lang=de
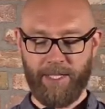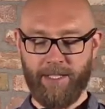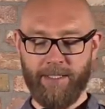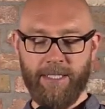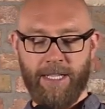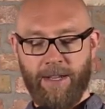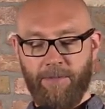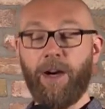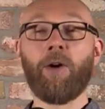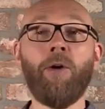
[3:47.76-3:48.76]
Ja?
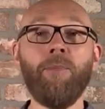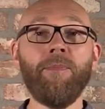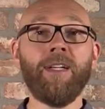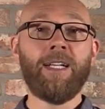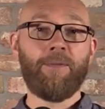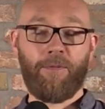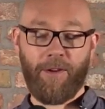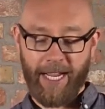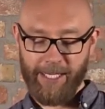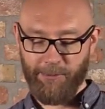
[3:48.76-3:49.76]
Warum?
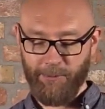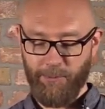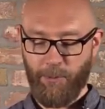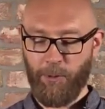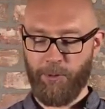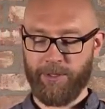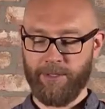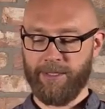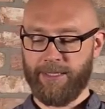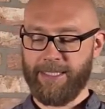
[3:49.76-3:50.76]
Pfeil und
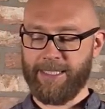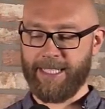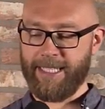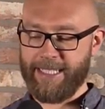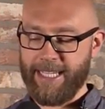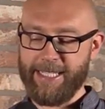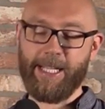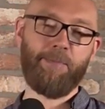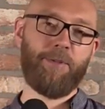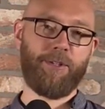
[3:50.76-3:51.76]
Bogen sind
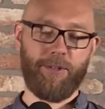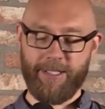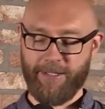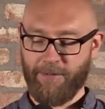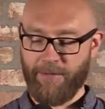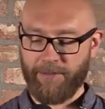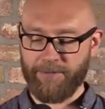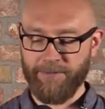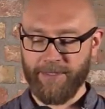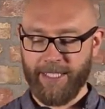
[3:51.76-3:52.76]
deshalb besondere
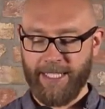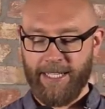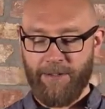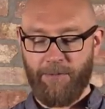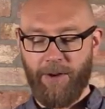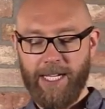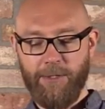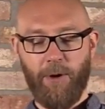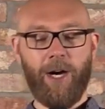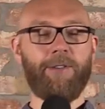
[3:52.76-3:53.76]
Waffen, weil
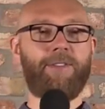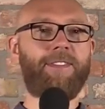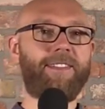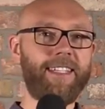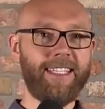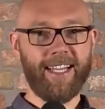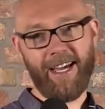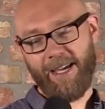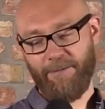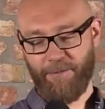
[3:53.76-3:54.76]
du aus
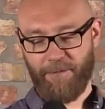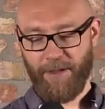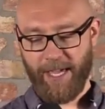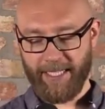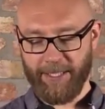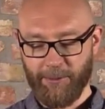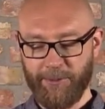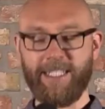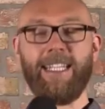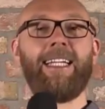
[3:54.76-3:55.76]
sicherer
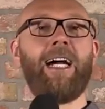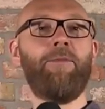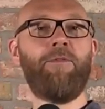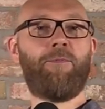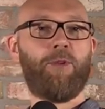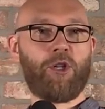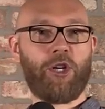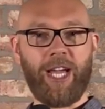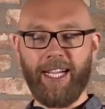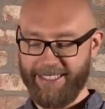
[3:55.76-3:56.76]
Entfernung den Kampf
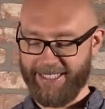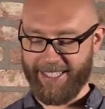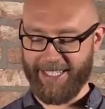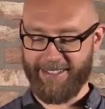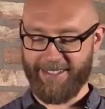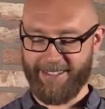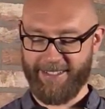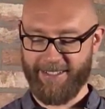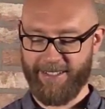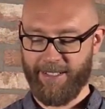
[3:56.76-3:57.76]
beschreiten
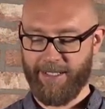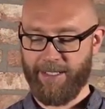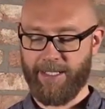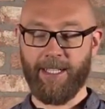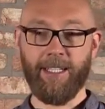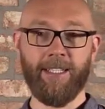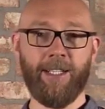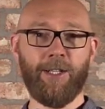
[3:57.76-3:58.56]
kannst. Ja?